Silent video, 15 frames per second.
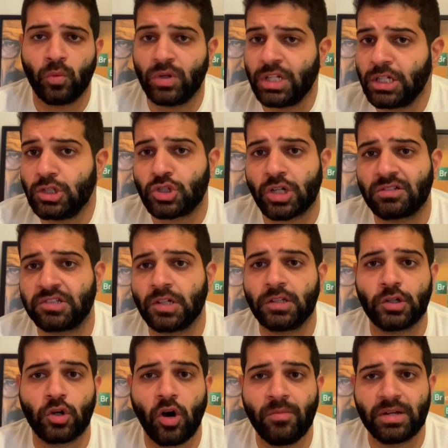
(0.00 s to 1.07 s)
ونيجي لشخصيات
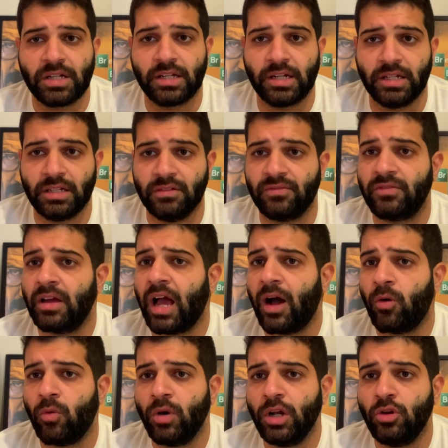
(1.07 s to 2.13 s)
الكوميك ريليف
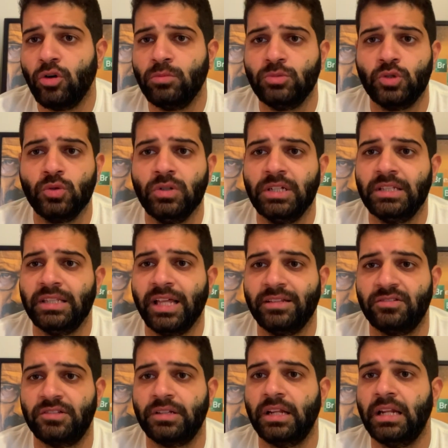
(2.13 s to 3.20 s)
اولهم جوليان
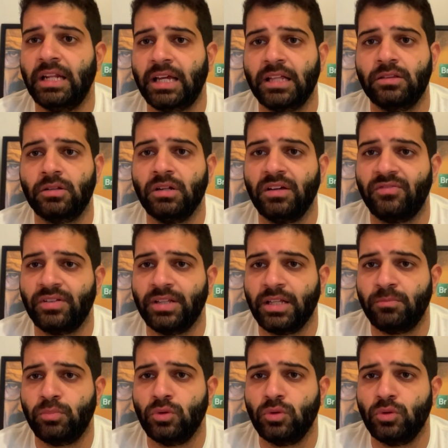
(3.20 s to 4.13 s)
دانسون اللي كان طلع في داد